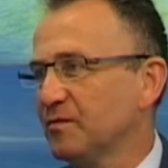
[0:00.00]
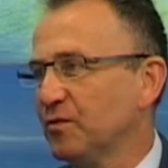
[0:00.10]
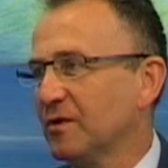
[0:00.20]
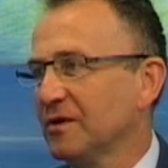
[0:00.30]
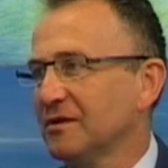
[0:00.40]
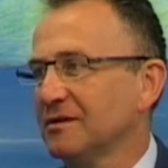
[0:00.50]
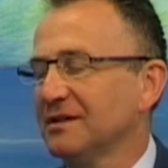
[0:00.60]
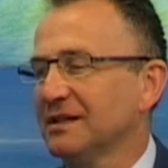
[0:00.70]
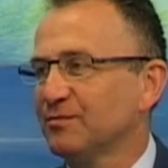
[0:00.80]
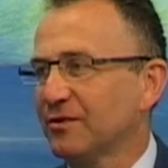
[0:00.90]

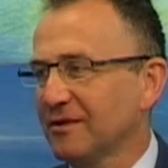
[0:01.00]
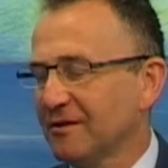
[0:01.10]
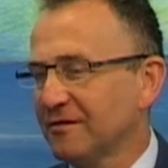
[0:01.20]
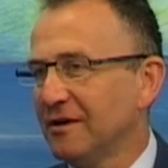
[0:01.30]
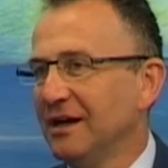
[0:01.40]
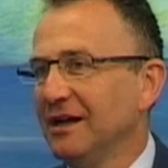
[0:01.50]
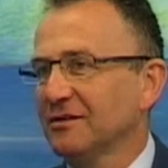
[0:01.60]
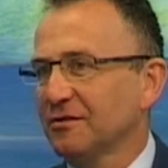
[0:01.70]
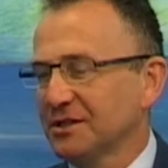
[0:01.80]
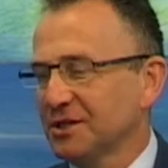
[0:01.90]
półkolonii na sportowo,
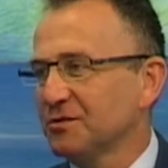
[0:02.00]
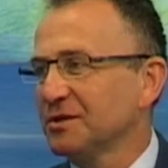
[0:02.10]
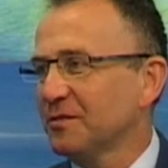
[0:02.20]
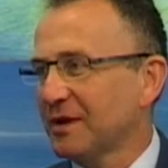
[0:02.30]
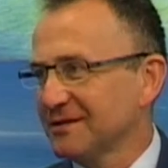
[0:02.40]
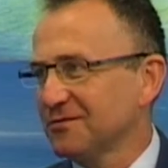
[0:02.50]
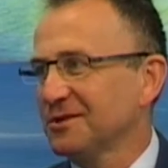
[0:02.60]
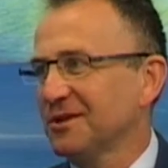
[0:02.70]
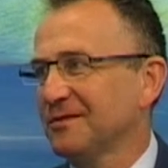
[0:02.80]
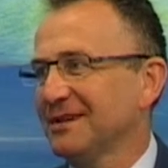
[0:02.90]
które cieszyły się bardzo
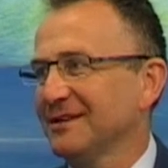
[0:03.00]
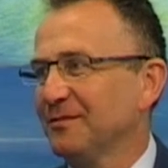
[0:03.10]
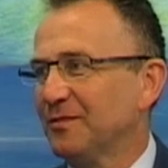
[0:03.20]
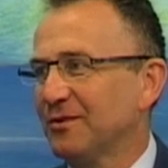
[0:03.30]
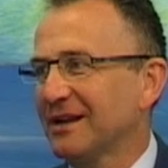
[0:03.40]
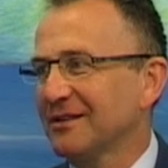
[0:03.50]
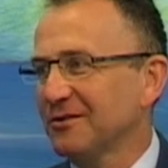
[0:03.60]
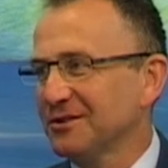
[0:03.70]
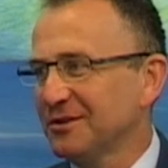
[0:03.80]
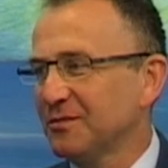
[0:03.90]
dużą
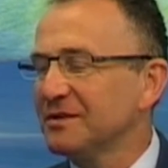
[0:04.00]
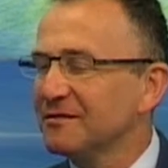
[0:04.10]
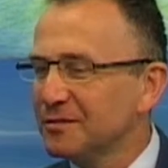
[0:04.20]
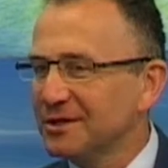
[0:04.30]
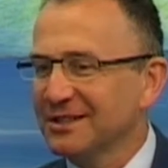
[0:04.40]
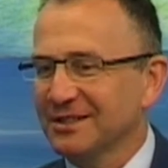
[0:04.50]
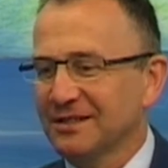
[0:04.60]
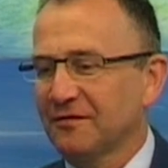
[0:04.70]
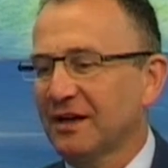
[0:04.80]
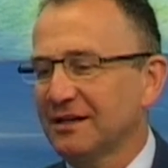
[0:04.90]
popularnością i myślę, że
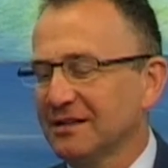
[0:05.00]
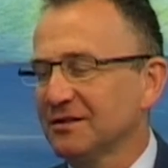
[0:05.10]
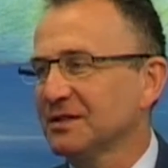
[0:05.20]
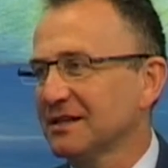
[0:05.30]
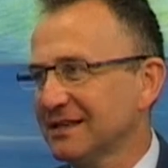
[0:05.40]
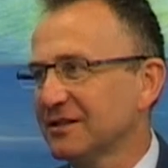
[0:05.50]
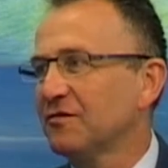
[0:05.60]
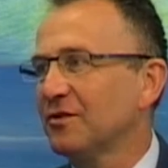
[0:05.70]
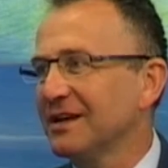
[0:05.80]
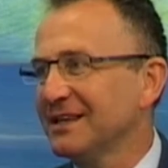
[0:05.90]
co fajne to za
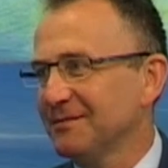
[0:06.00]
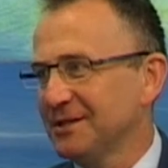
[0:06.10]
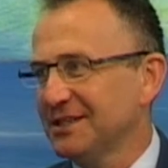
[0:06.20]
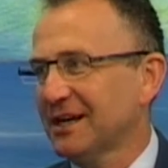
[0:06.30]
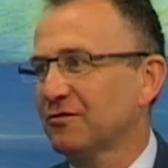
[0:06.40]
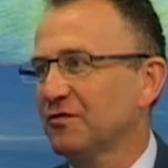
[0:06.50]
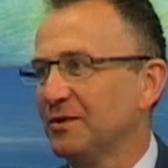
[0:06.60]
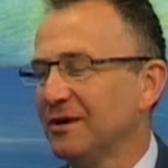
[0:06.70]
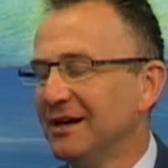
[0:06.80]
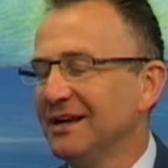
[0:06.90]
zadowoleniem dzieciaków,
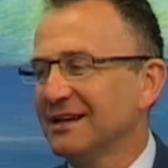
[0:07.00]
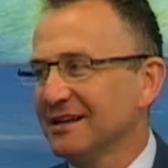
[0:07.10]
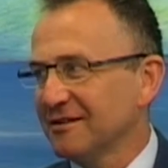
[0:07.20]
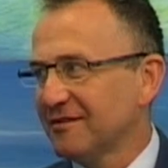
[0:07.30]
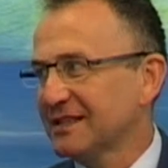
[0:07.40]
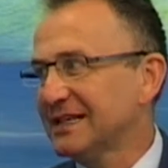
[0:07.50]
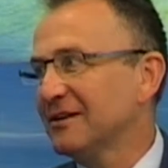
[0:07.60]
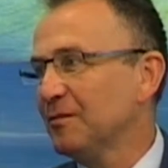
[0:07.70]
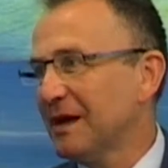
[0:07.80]
bo wracają.